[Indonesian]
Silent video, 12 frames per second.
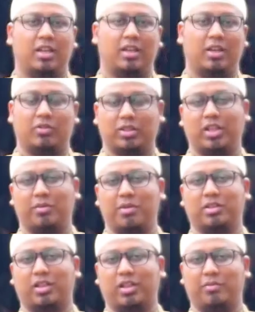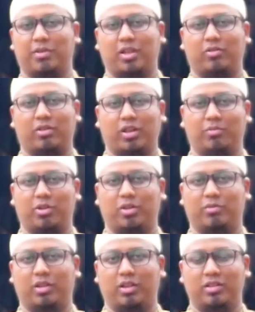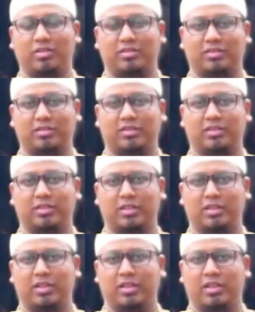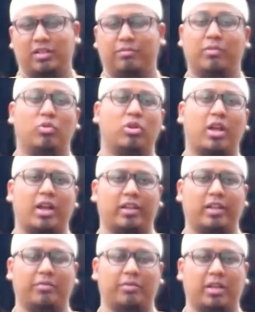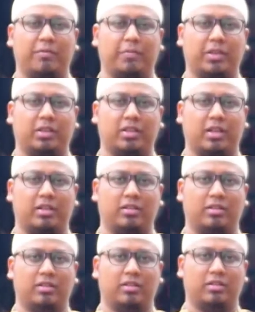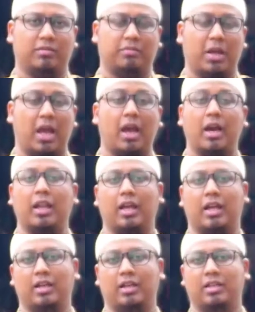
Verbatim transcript: Ikhutal iman rahimani wa rahimakumullah Maukah anda mendapatkan pahala